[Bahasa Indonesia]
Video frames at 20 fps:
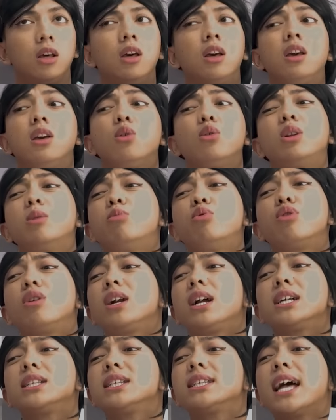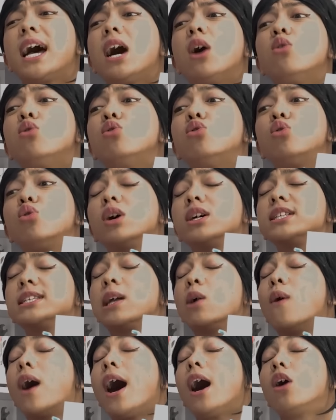Ya udah buruan kasih tahu, kasih
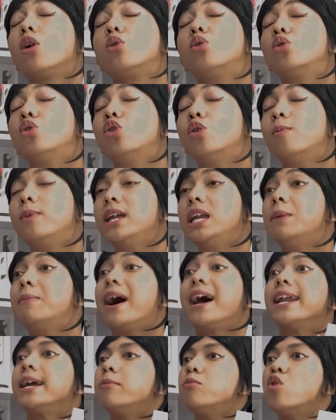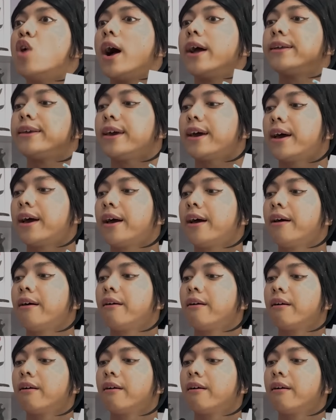tahu aku beli di mana bunganya.